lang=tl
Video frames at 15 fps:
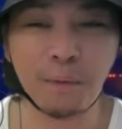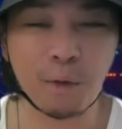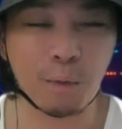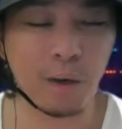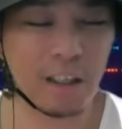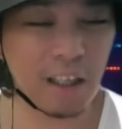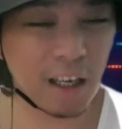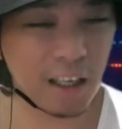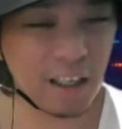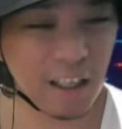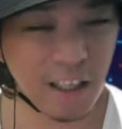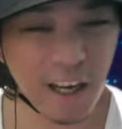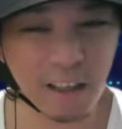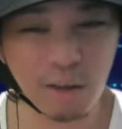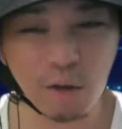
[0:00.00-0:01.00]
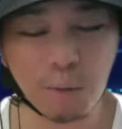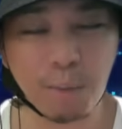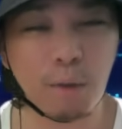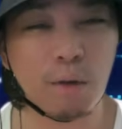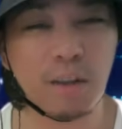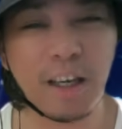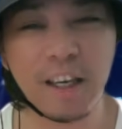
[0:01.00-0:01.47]
Wag na rin din natin
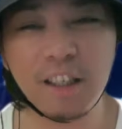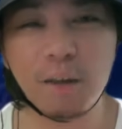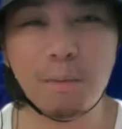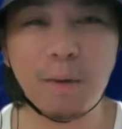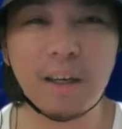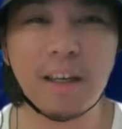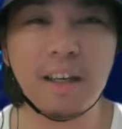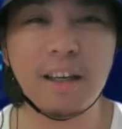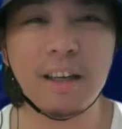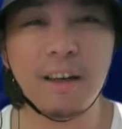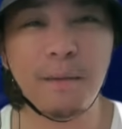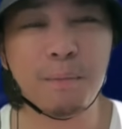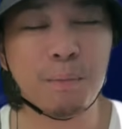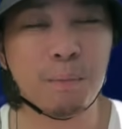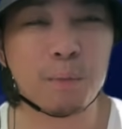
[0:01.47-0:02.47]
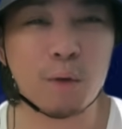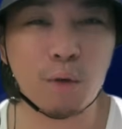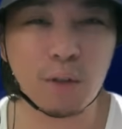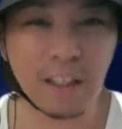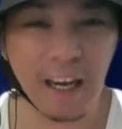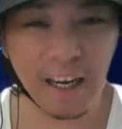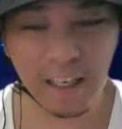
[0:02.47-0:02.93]
suportahan yung mga
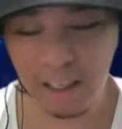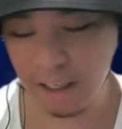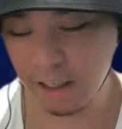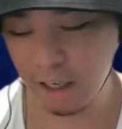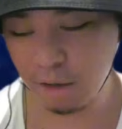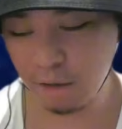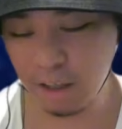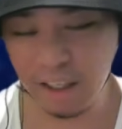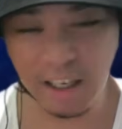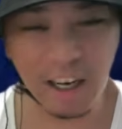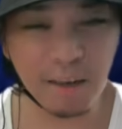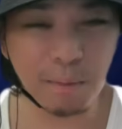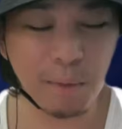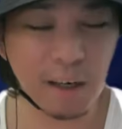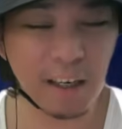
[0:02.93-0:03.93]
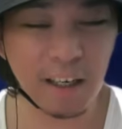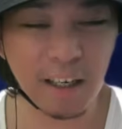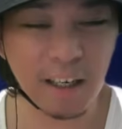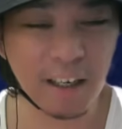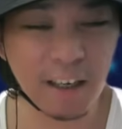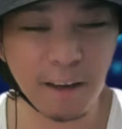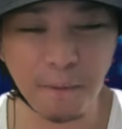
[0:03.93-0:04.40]
pro-China ng ano na yan, mga
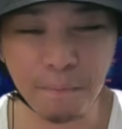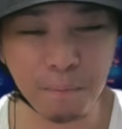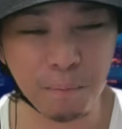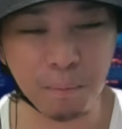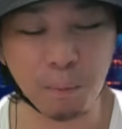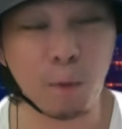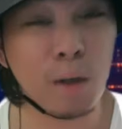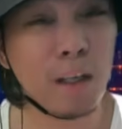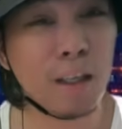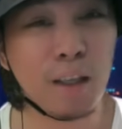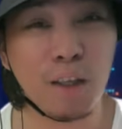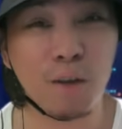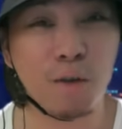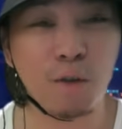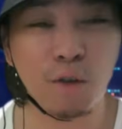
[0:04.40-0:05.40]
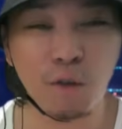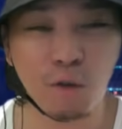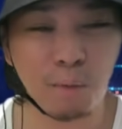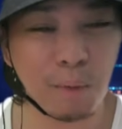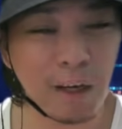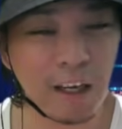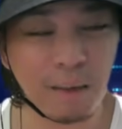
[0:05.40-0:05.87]
politiko no
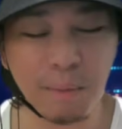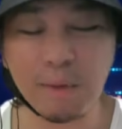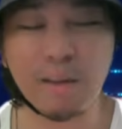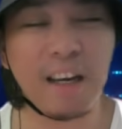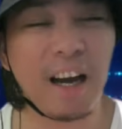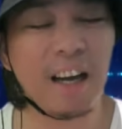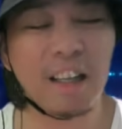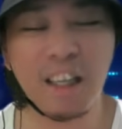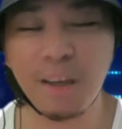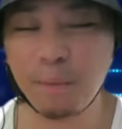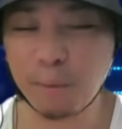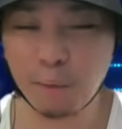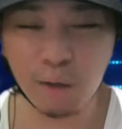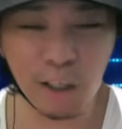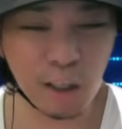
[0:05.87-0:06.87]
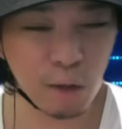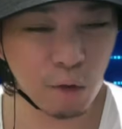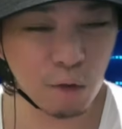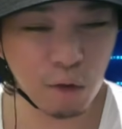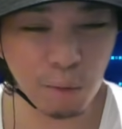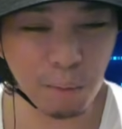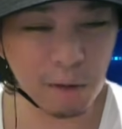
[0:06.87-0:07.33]
yung mga basta kahit hindi po politiko
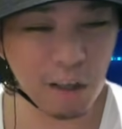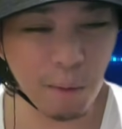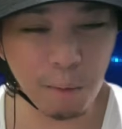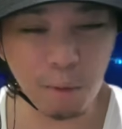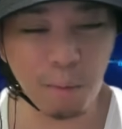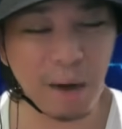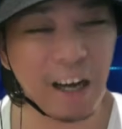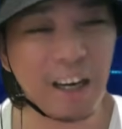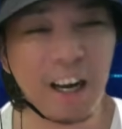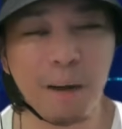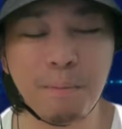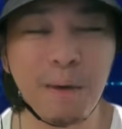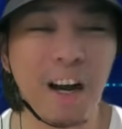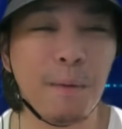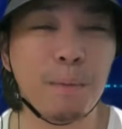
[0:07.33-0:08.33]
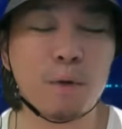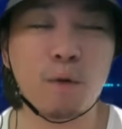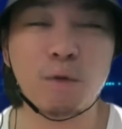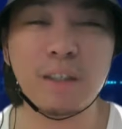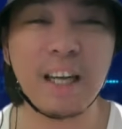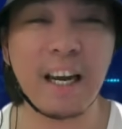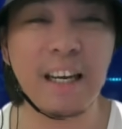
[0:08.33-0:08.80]
no basta po mga mga pro
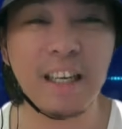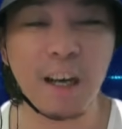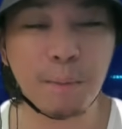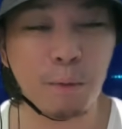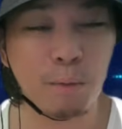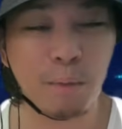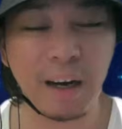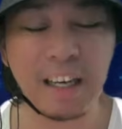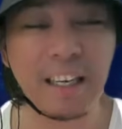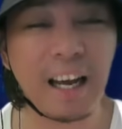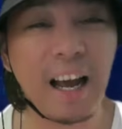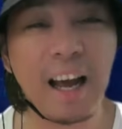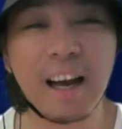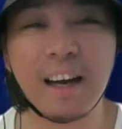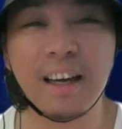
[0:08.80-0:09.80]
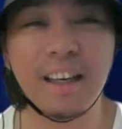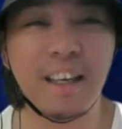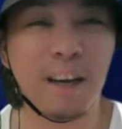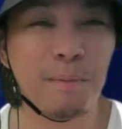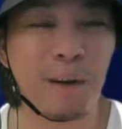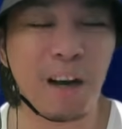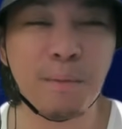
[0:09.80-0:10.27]
China po mga
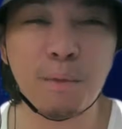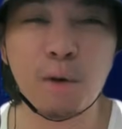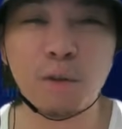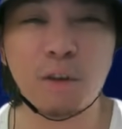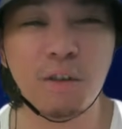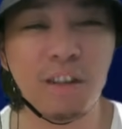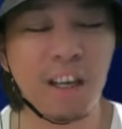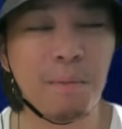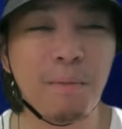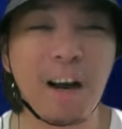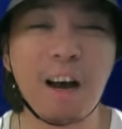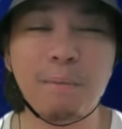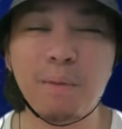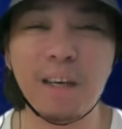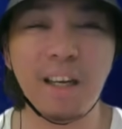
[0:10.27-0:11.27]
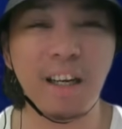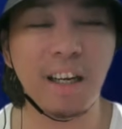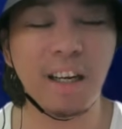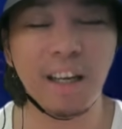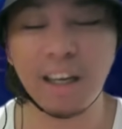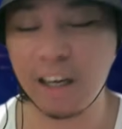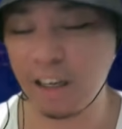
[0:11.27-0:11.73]
nakakahiya mga modern din makapili
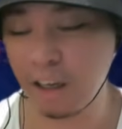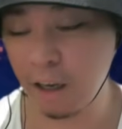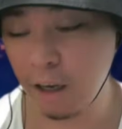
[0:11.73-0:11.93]
na yan